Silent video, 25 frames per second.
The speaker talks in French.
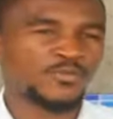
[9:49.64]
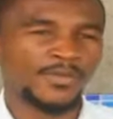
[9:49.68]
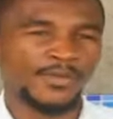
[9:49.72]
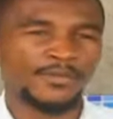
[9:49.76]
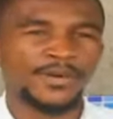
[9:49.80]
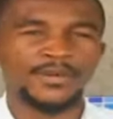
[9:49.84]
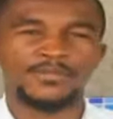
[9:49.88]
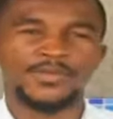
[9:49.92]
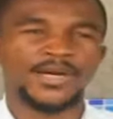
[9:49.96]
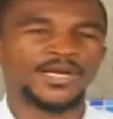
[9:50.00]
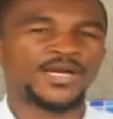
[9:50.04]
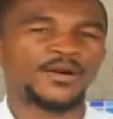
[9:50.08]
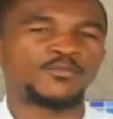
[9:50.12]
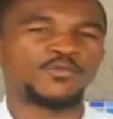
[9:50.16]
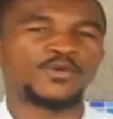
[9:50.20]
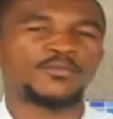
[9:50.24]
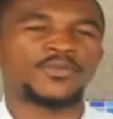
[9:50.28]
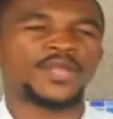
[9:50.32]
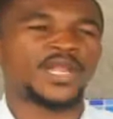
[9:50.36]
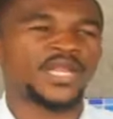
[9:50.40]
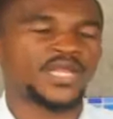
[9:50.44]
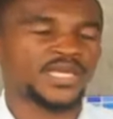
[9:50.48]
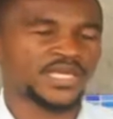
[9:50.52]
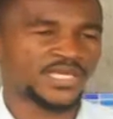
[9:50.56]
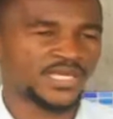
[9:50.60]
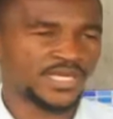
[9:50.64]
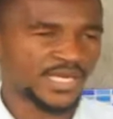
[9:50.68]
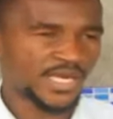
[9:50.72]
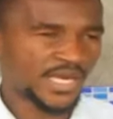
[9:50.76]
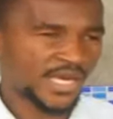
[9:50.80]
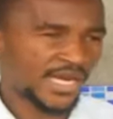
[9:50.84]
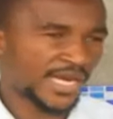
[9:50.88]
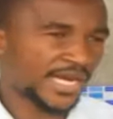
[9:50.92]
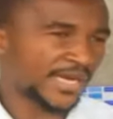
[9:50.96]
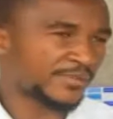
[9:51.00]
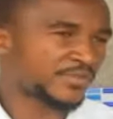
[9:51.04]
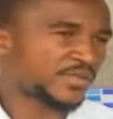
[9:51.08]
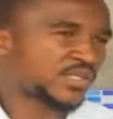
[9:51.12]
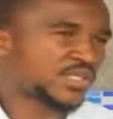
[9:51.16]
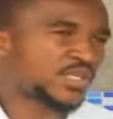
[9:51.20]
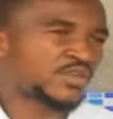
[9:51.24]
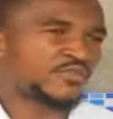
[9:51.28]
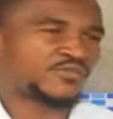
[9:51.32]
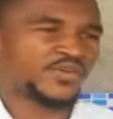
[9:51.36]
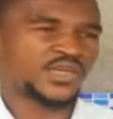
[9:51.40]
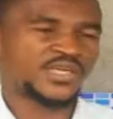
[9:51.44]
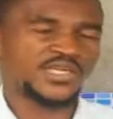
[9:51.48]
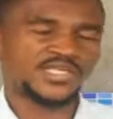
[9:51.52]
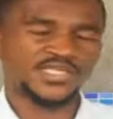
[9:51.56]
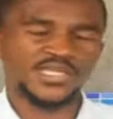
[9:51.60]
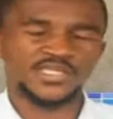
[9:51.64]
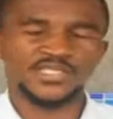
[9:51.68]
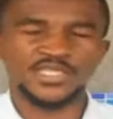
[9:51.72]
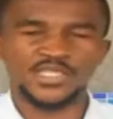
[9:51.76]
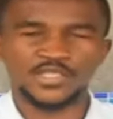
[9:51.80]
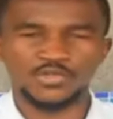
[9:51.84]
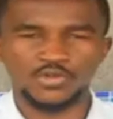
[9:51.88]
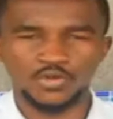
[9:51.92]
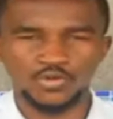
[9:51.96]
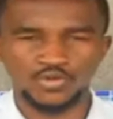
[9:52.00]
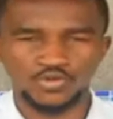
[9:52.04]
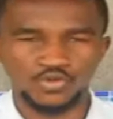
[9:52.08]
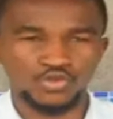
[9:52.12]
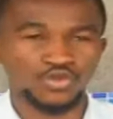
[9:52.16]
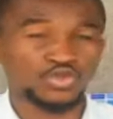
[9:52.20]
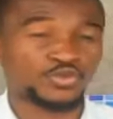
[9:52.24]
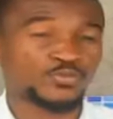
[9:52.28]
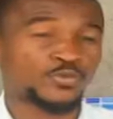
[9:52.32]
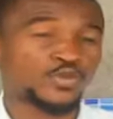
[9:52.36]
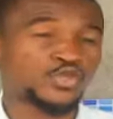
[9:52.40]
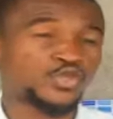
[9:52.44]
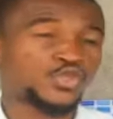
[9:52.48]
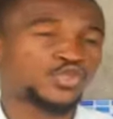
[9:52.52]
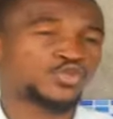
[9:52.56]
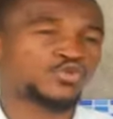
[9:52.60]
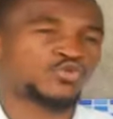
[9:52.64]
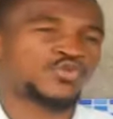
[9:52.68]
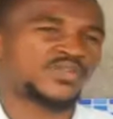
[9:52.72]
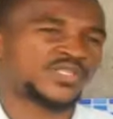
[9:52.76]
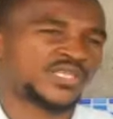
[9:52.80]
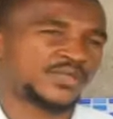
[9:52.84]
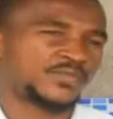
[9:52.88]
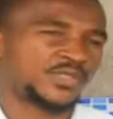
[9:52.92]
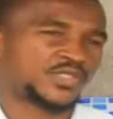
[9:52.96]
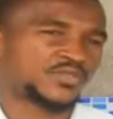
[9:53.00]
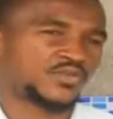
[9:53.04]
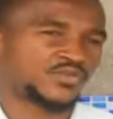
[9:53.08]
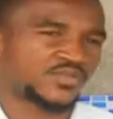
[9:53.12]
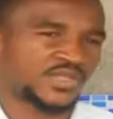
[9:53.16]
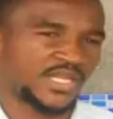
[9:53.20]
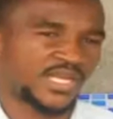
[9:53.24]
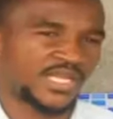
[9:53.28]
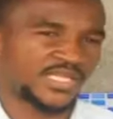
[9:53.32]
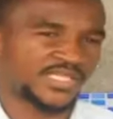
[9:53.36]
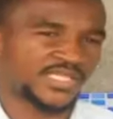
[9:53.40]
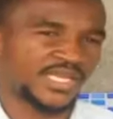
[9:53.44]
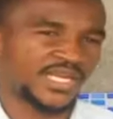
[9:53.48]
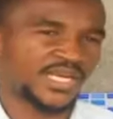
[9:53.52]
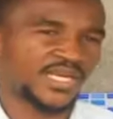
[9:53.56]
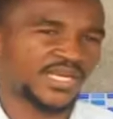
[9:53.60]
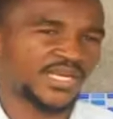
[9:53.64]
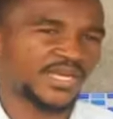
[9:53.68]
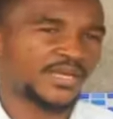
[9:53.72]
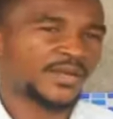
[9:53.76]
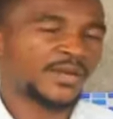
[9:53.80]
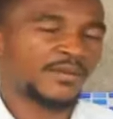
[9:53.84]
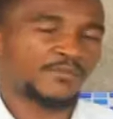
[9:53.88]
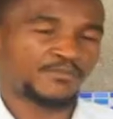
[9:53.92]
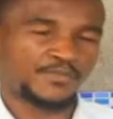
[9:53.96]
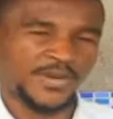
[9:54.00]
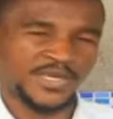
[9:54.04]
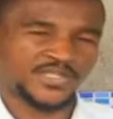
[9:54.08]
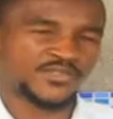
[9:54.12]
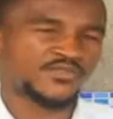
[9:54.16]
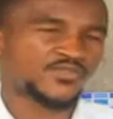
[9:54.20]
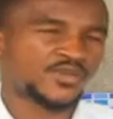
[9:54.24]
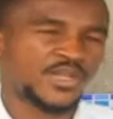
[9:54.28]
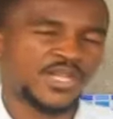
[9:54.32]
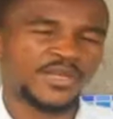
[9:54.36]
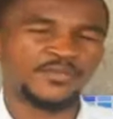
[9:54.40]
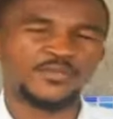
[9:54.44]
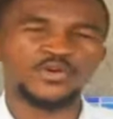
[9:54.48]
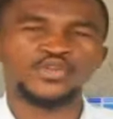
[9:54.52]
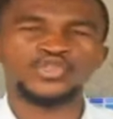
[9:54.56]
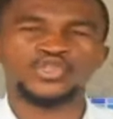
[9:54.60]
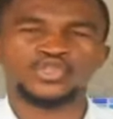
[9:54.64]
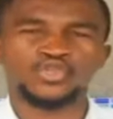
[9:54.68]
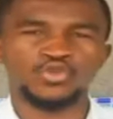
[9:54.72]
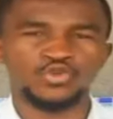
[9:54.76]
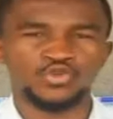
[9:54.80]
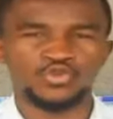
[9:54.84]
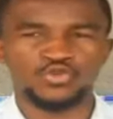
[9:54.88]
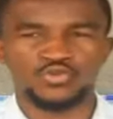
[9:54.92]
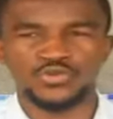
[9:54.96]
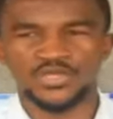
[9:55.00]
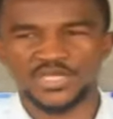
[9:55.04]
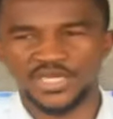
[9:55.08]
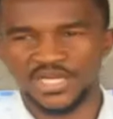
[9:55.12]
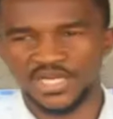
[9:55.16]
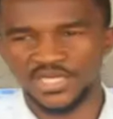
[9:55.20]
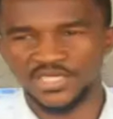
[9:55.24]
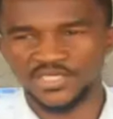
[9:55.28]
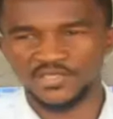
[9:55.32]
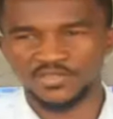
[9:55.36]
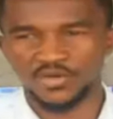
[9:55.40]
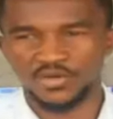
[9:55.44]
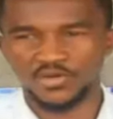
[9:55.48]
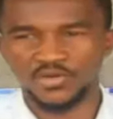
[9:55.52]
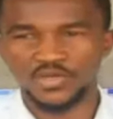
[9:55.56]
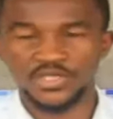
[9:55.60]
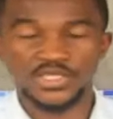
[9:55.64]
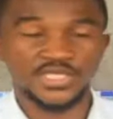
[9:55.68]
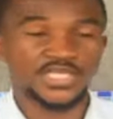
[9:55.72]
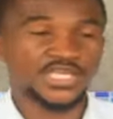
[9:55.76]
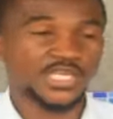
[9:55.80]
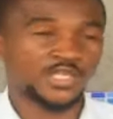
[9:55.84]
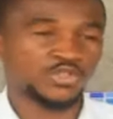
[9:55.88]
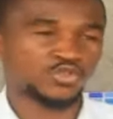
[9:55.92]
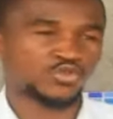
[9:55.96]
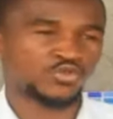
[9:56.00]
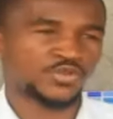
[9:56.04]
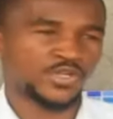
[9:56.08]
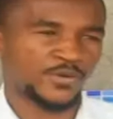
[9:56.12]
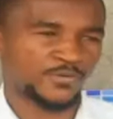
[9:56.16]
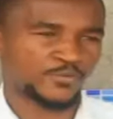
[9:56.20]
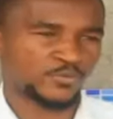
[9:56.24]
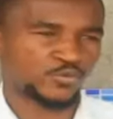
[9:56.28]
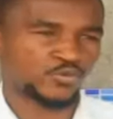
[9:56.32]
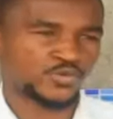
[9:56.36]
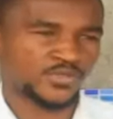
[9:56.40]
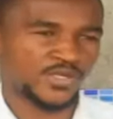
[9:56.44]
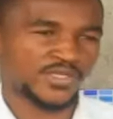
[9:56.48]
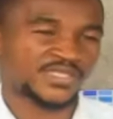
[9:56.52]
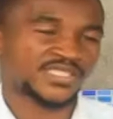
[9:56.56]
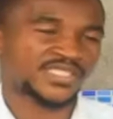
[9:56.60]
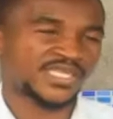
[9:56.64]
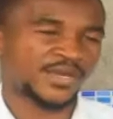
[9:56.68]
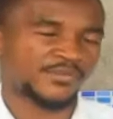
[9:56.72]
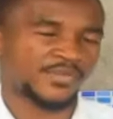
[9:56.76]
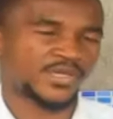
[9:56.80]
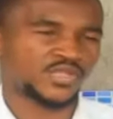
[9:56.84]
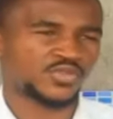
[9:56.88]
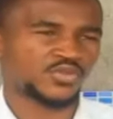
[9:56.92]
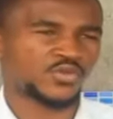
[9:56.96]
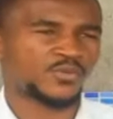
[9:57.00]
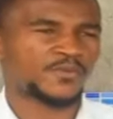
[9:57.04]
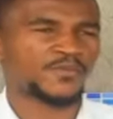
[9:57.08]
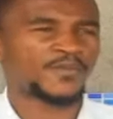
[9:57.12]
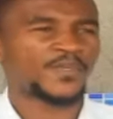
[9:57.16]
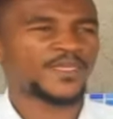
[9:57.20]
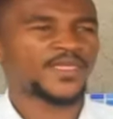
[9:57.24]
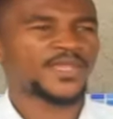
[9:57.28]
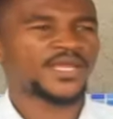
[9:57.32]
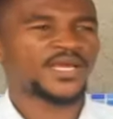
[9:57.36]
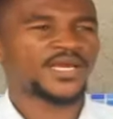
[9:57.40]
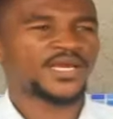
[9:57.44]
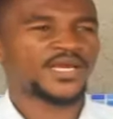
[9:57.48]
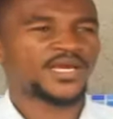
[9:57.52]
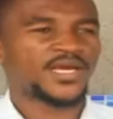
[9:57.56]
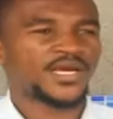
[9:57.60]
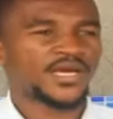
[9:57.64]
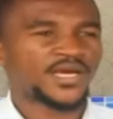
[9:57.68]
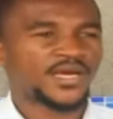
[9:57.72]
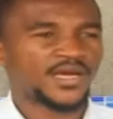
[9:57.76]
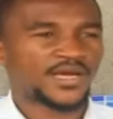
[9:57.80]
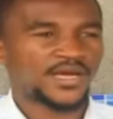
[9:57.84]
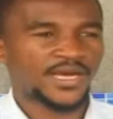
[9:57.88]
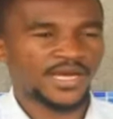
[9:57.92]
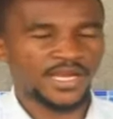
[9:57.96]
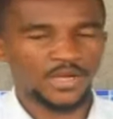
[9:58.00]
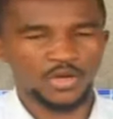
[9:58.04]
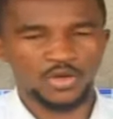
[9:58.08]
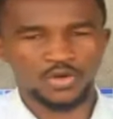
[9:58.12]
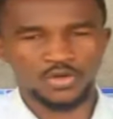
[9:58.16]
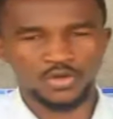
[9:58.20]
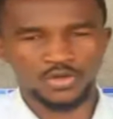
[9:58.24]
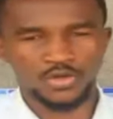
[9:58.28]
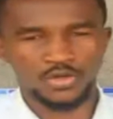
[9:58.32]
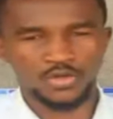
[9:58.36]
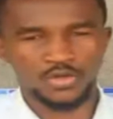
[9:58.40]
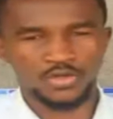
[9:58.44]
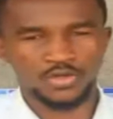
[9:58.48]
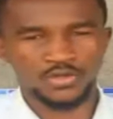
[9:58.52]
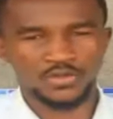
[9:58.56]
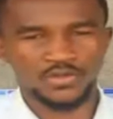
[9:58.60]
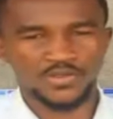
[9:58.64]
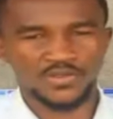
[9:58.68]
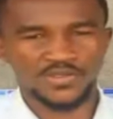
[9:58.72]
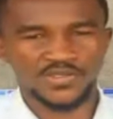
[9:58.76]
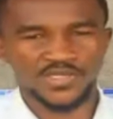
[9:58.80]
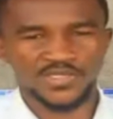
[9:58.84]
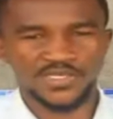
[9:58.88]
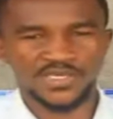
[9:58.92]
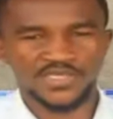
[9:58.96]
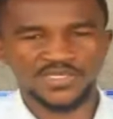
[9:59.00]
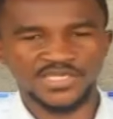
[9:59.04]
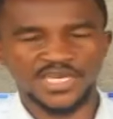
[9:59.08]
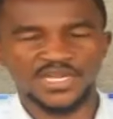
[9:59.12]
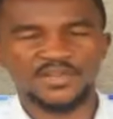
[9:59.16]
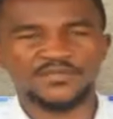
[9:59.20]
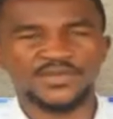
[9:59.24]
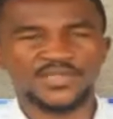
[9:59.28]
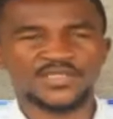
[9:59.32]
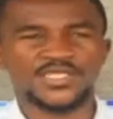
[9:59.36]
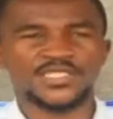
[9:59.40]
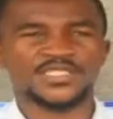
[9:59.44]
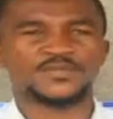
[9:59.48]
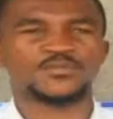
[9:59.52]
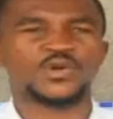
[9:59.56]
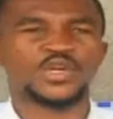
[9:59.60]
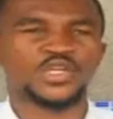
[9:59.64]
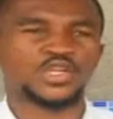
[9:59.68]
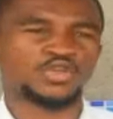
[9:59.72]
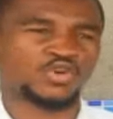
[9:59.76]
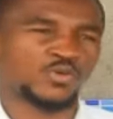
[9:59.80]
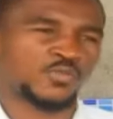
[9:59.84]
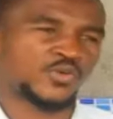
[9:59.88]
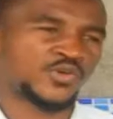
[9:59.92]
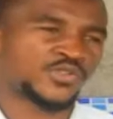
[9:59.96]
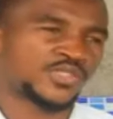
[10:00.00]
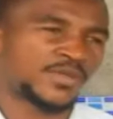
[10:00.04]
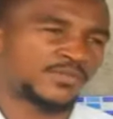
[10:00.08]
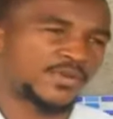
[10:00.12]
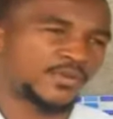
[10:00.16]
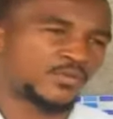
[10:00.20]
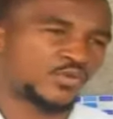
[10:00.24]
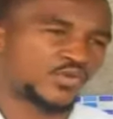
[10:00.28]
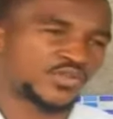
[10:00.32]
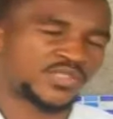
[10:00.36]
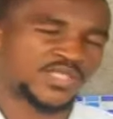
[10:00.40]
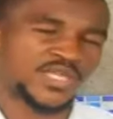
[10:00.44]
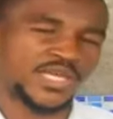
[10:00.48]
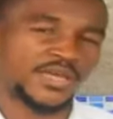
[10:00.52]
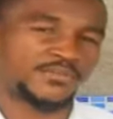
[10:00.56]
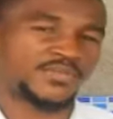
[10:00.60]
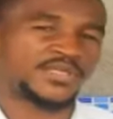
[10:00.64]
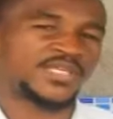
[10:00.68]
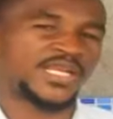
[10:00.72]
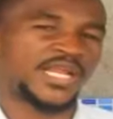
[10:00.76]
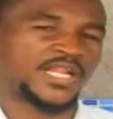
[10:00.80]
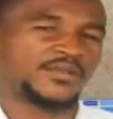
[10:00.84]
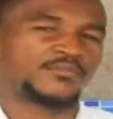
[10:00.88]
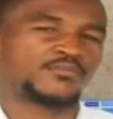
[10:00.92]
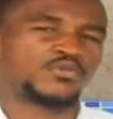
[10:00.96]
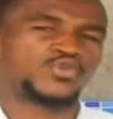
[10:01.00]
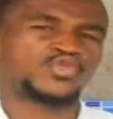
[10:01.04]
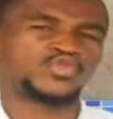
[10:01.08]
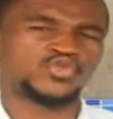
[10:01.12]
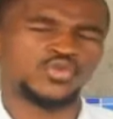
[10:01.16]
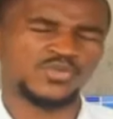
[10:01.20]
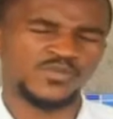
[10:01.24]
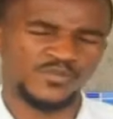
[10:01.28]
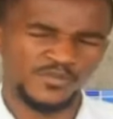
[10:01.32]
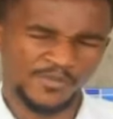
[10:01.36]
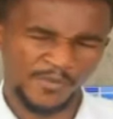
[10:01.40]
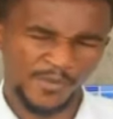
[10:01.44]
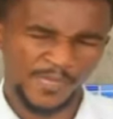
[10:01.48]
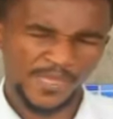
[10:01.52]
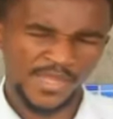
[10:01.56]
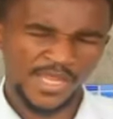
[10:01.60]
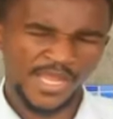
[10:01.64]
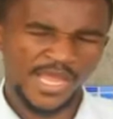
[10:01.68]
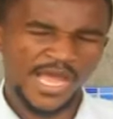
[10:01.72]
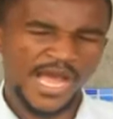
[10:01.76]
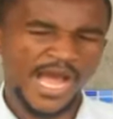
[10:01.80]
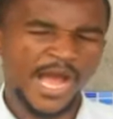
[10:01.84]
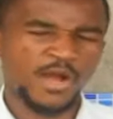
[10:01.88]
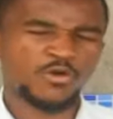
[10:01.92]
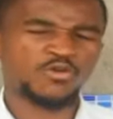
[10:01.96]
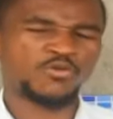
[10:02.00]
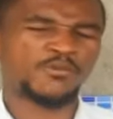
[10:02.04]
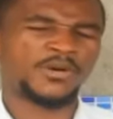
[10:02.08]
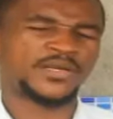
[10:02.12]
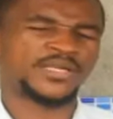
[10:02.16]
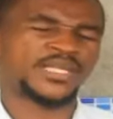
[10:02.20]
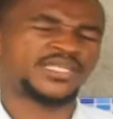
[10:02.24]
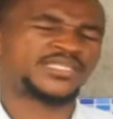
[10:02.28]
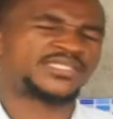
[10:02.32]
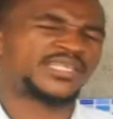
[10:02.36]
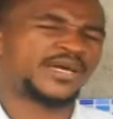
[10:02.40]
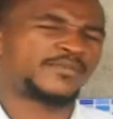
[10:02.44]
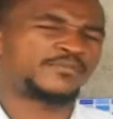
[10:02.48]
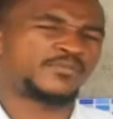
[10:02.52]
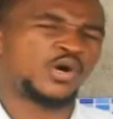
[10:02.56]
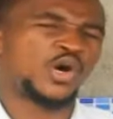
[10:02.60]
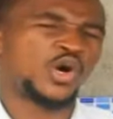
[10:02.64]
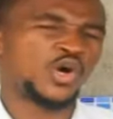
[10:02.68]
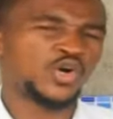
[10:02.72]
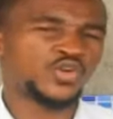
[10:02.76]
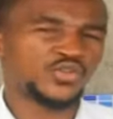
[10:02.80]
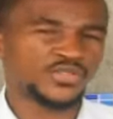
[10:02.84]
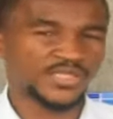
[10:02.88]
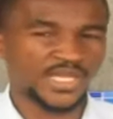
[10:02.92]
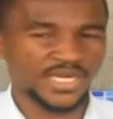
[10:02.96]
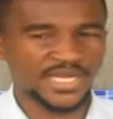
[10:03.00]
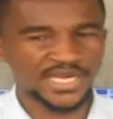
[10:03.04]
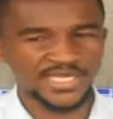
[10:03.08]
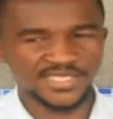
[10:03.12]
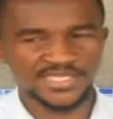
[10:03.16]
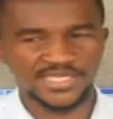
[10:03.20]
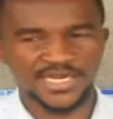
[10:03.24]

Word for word: bah, ah, il vient exercer son jugement sur les habitants de la terre particulièrement sur son église qui est son épouse sa maison alors euh, c'était ça l'avertissement il commence à me montrer abi ya d'abord na